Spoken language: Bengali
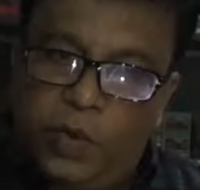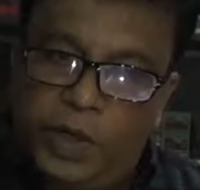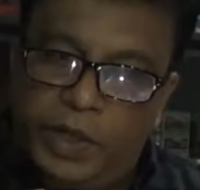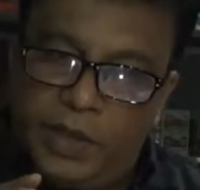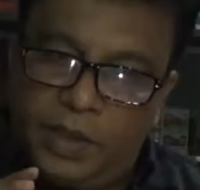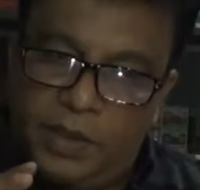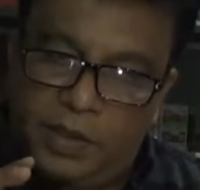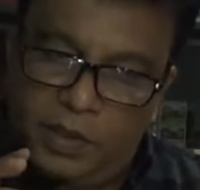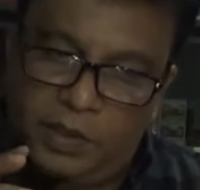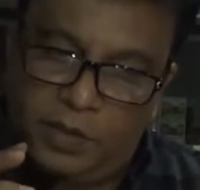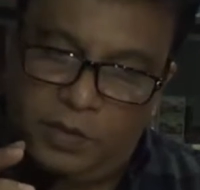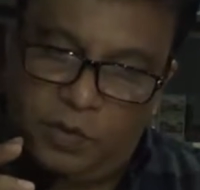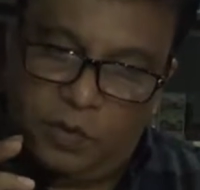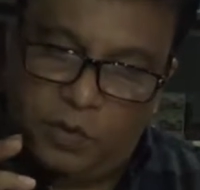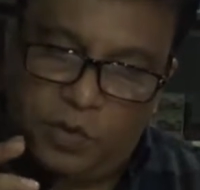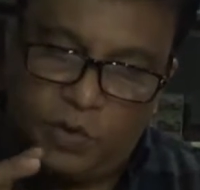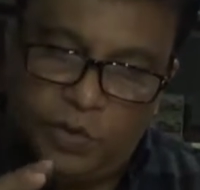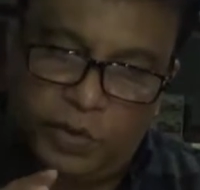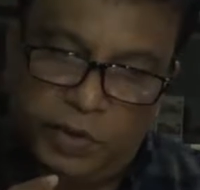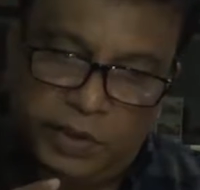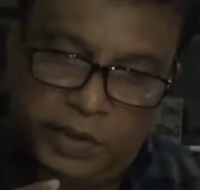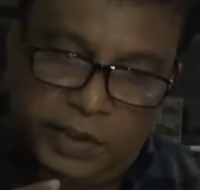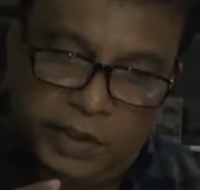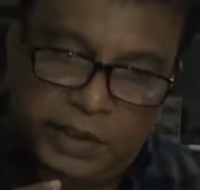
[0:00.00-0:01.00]
এটাও আমাদের জানা
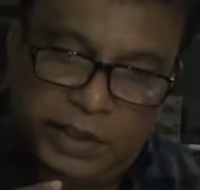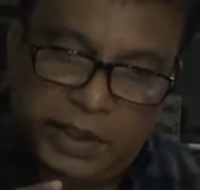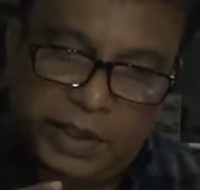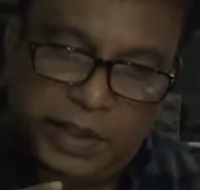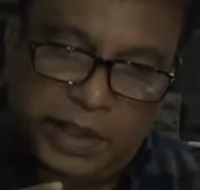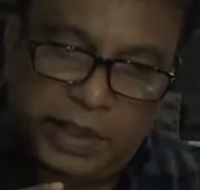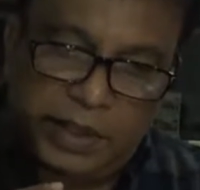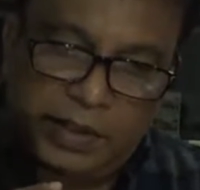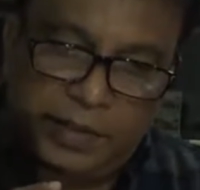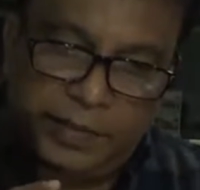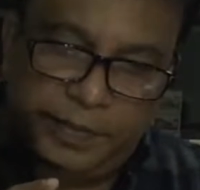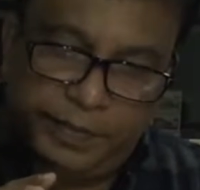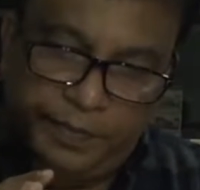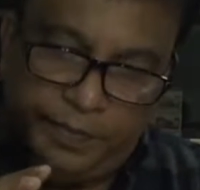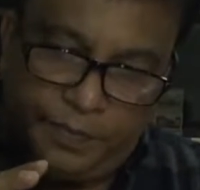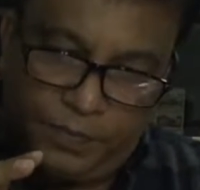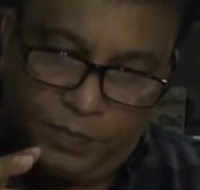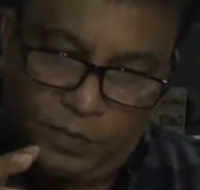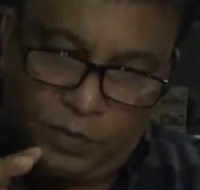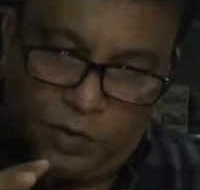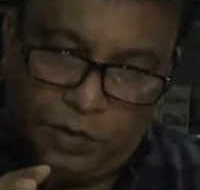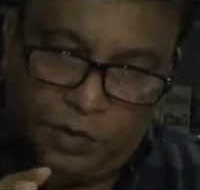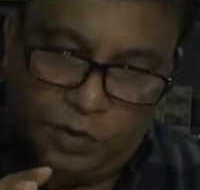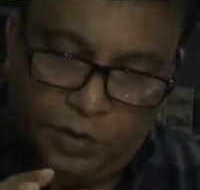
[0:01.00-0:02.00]
উচিত ওই
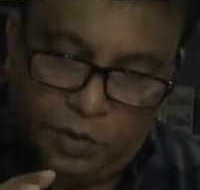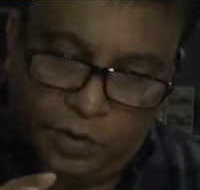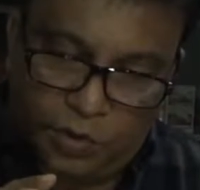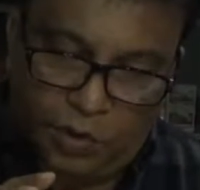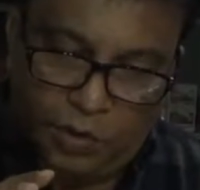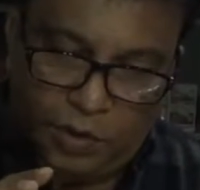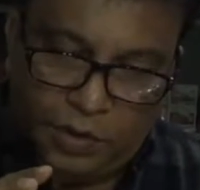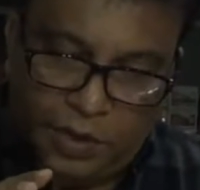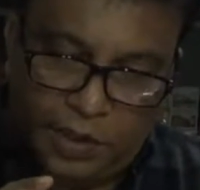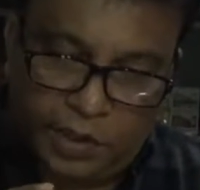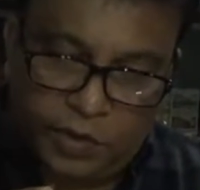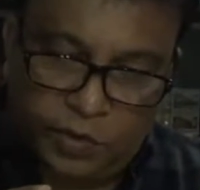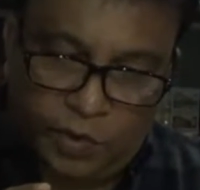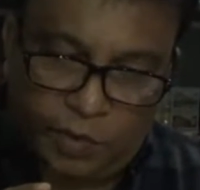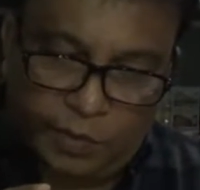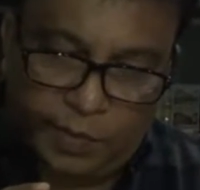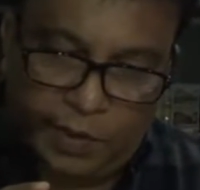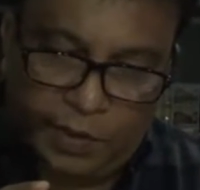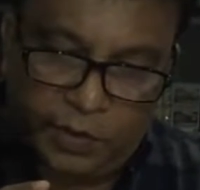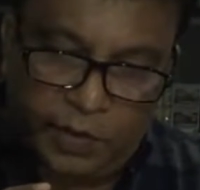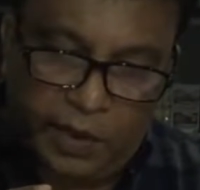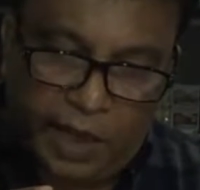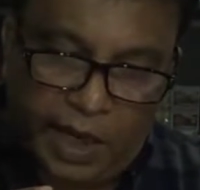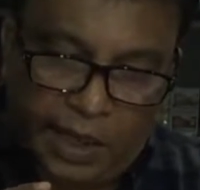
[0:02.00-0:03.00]
অনুসন্ধান
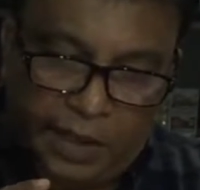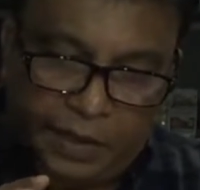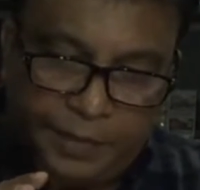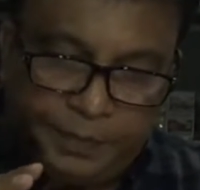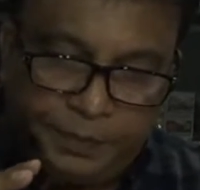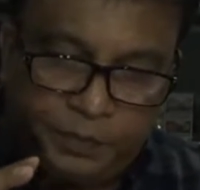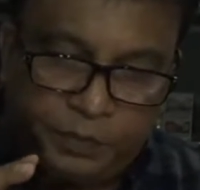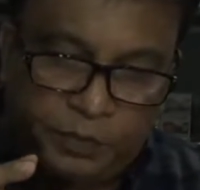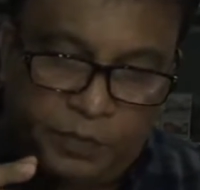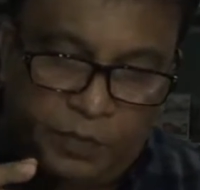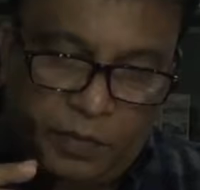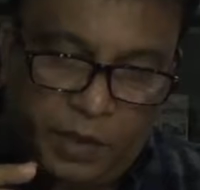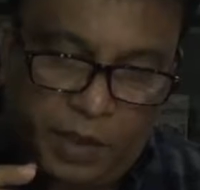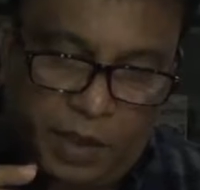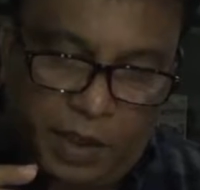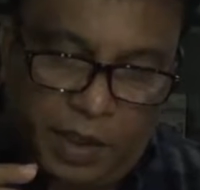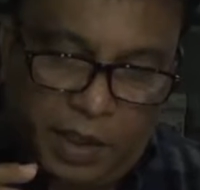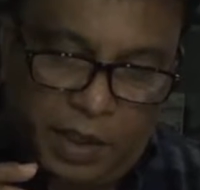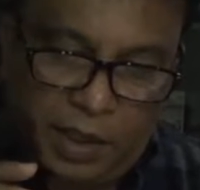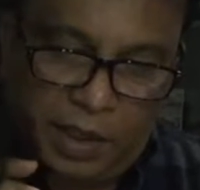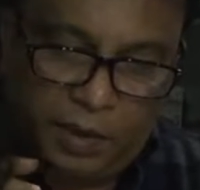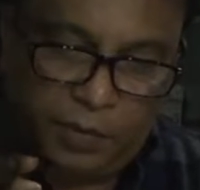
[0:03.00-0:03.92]
থেকেই মূলত শখটা